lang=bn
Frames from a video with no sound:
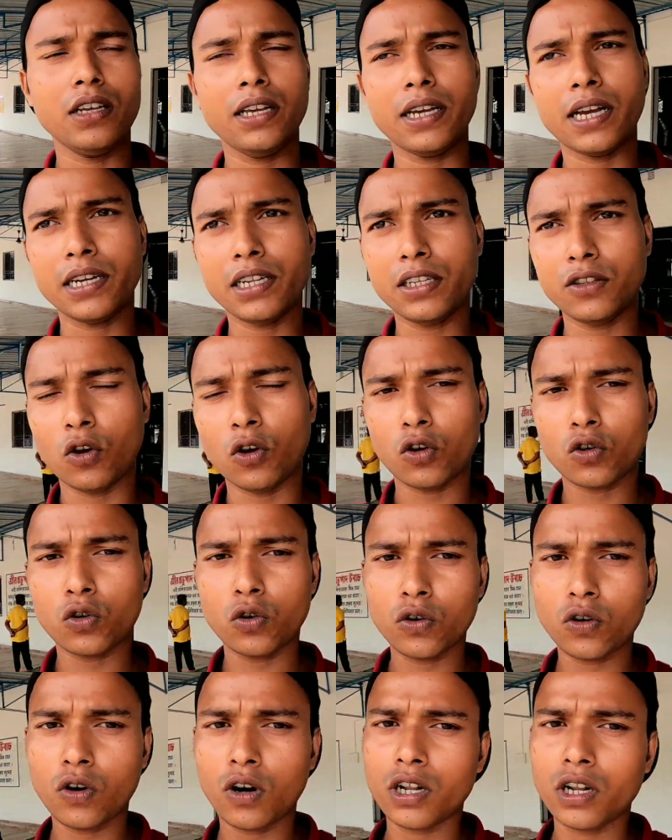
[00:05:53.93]
এখানে
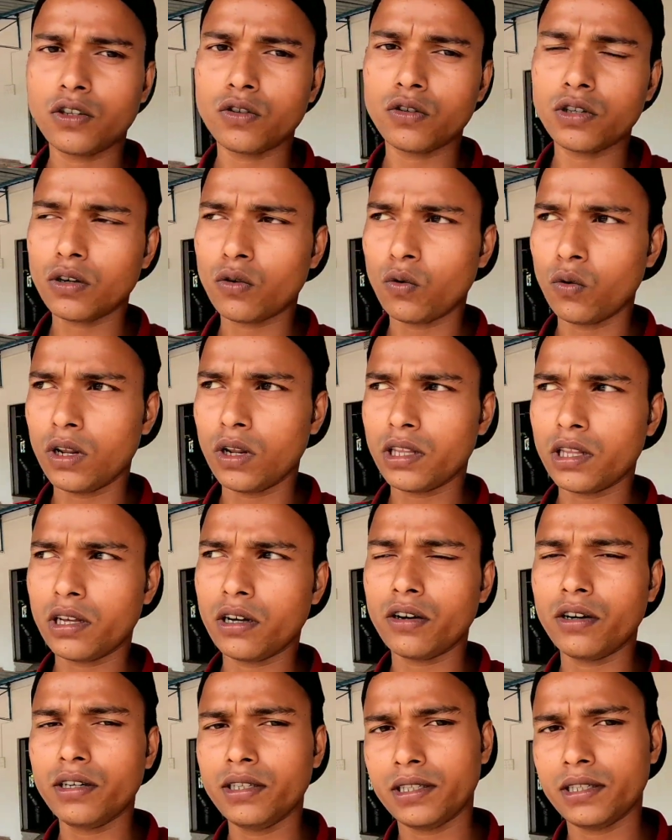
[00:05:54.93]
দর্শন করার জন্য খুলে
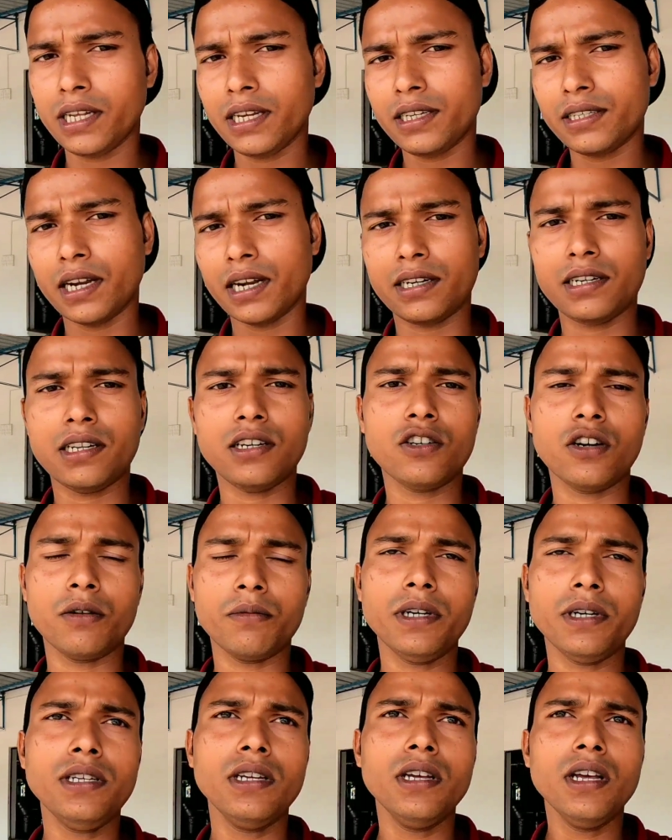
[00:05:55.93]
দেওয়া হয় ঠিক চারটের
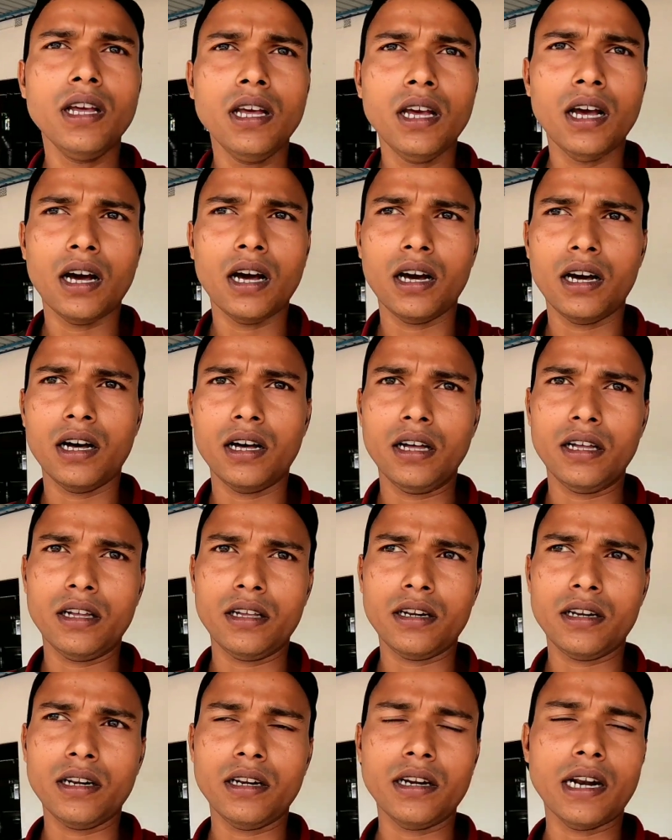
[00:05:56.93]
সময়
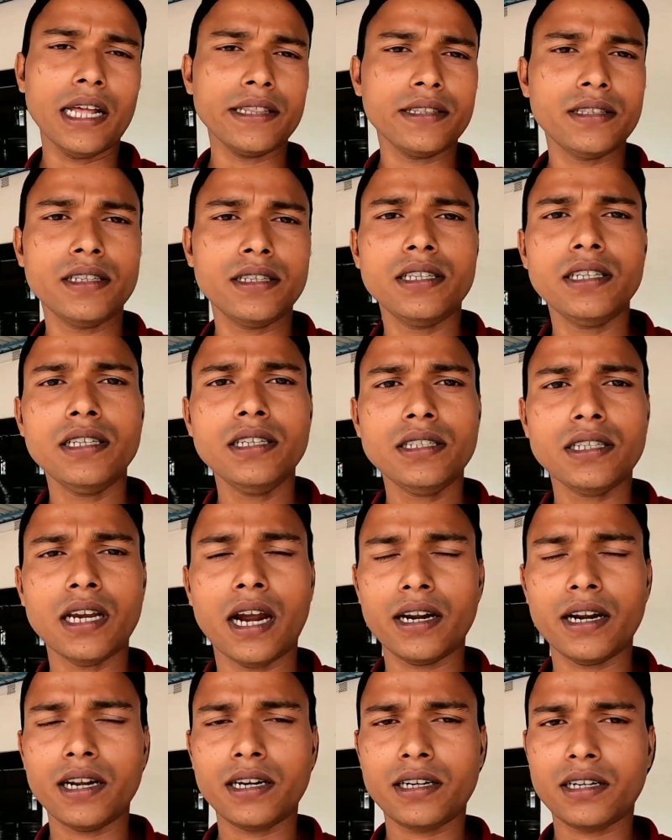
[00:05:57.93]
আর রাত্রি
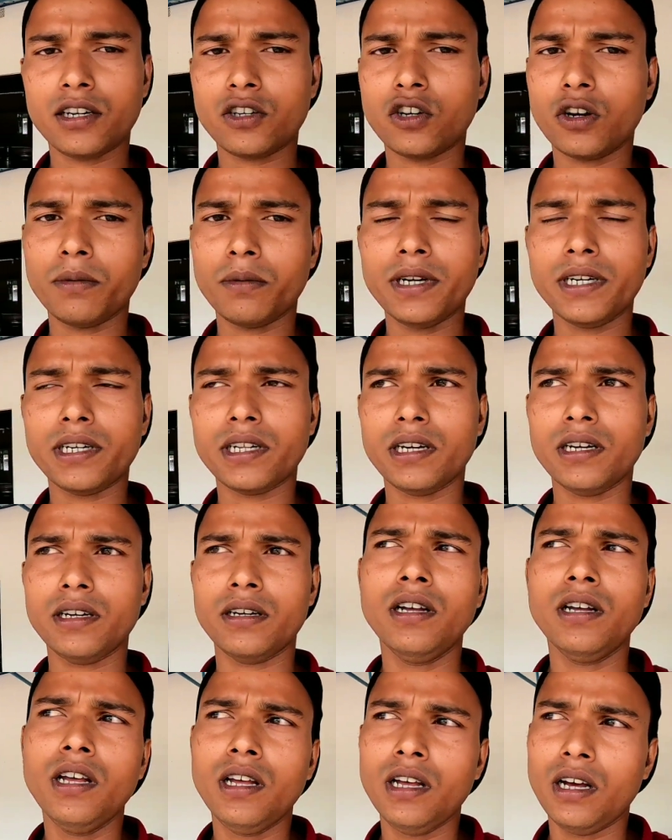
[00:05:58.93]
সাড়ে আটটার সময় এটা
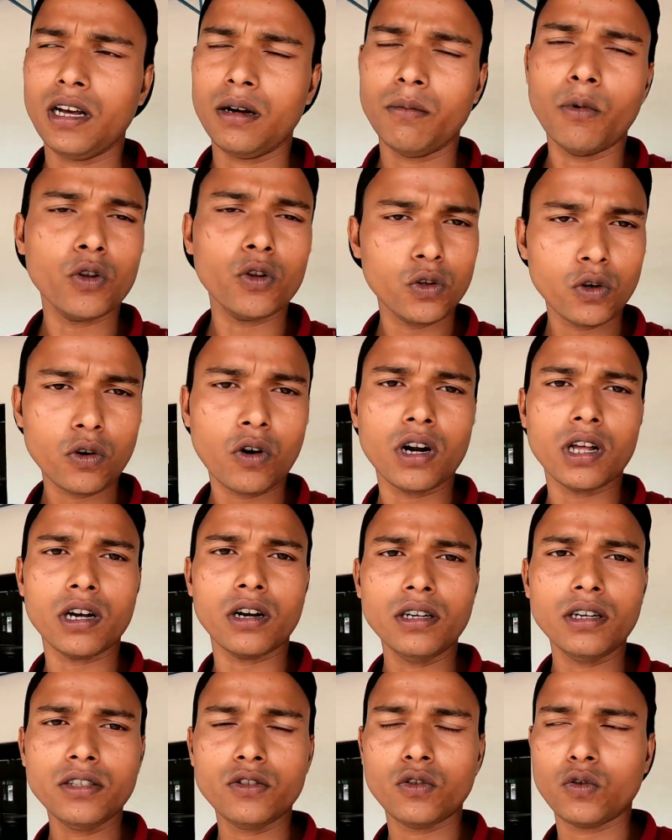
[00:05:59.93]
বন্ধ করা
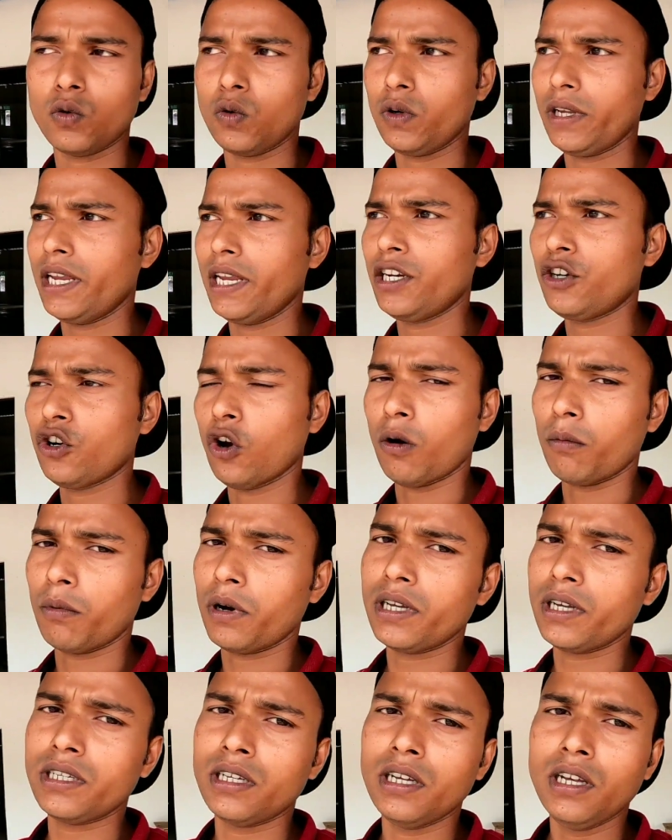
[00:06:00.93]
হয় তো এই
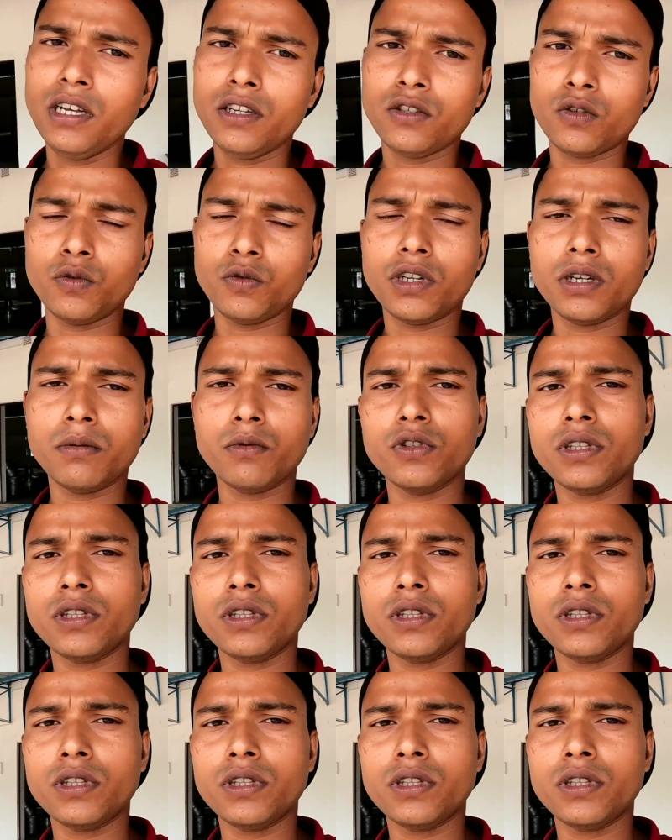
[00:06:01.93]
সময় সূচির